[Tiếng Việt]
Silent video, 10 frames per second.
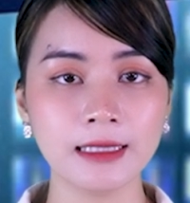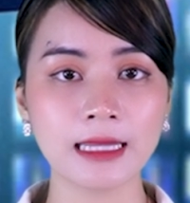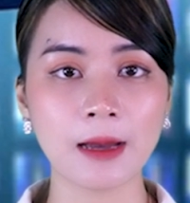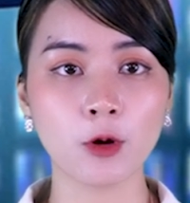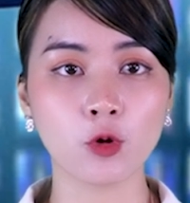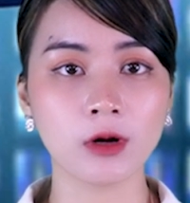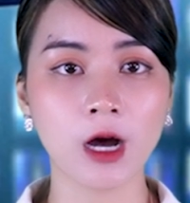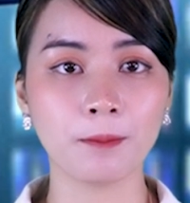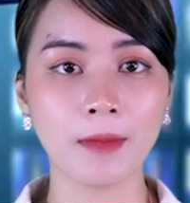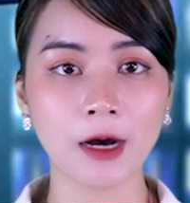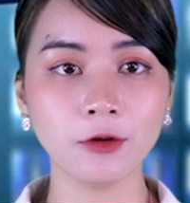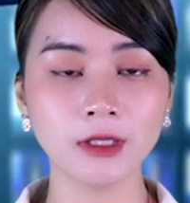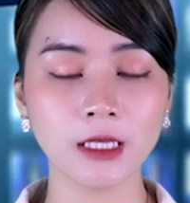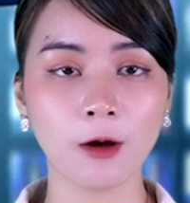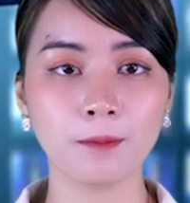Tại một cuộc họp báo
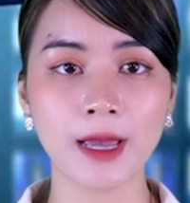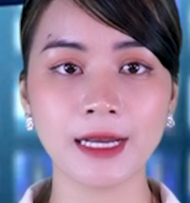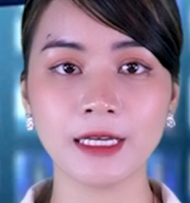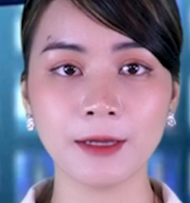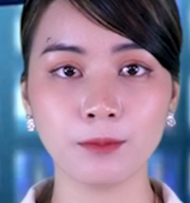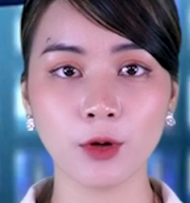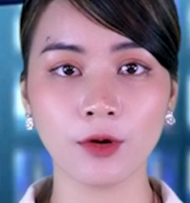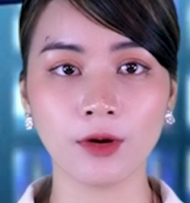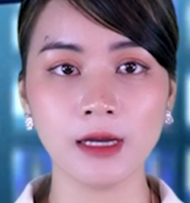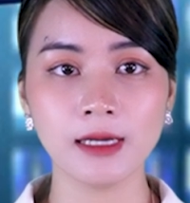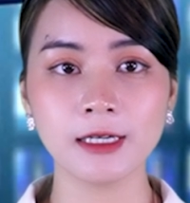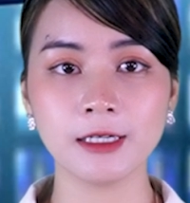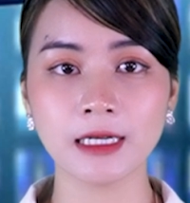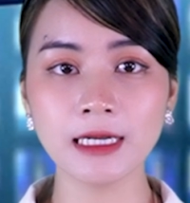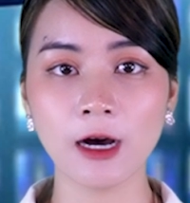thì ông Ben Nimmo,
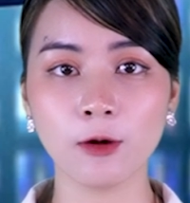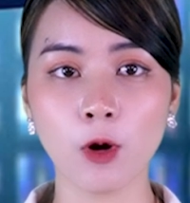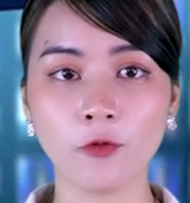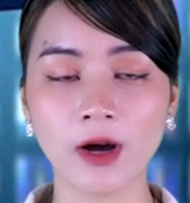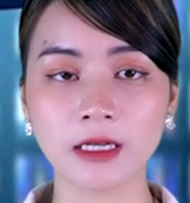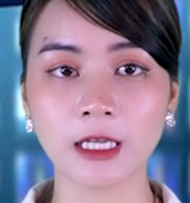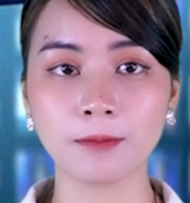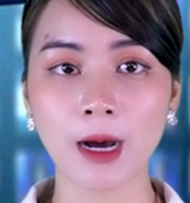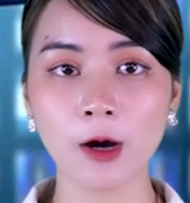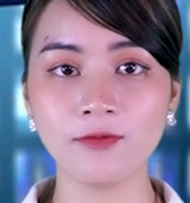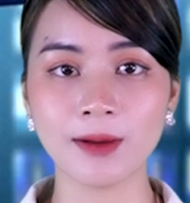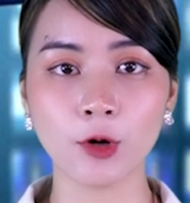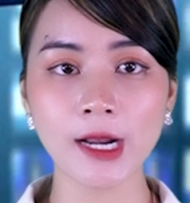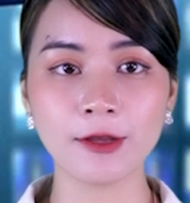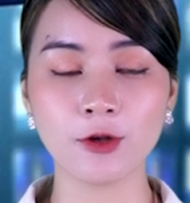người đứng đầu bộ phận tình báo về
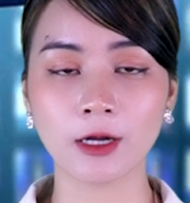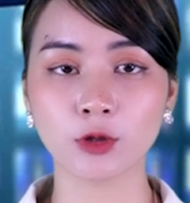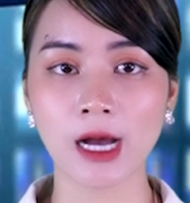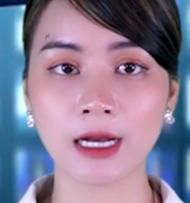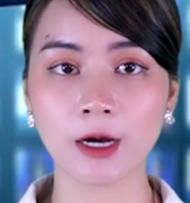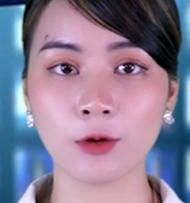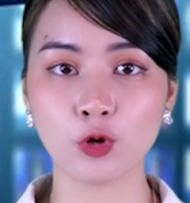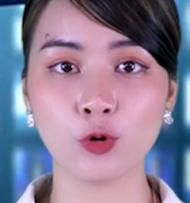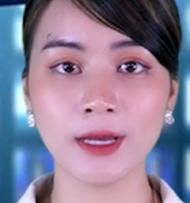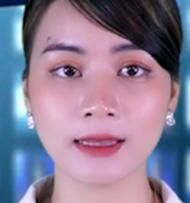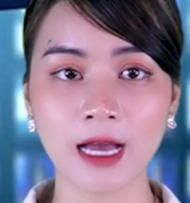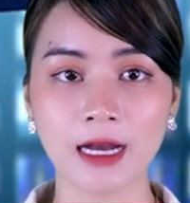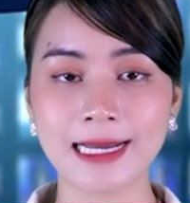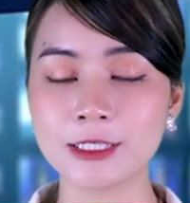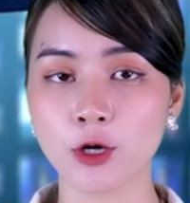mối đe dọa toàn cầu của
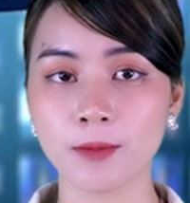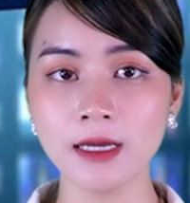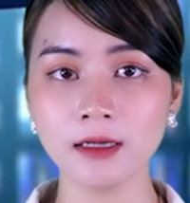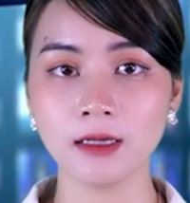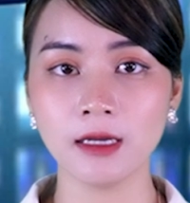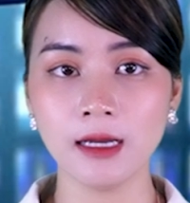Meta đã cho biết,